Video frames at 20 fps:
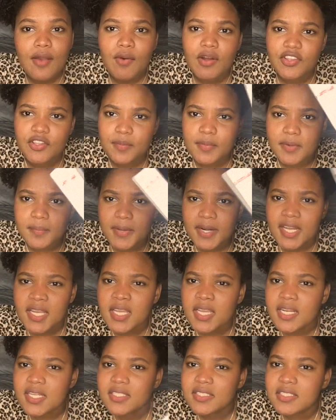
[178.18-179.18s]
Cuando mi hermana
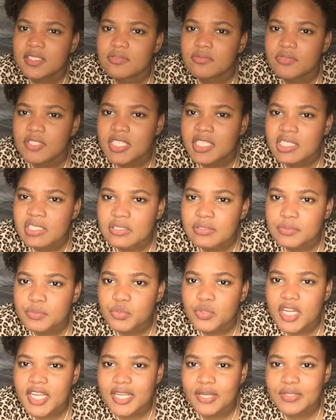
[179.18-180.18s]
quiere hacer
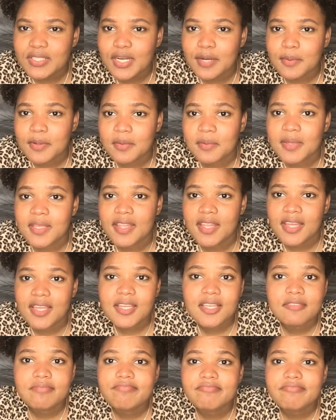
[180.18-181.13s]
una, que otra bebida Y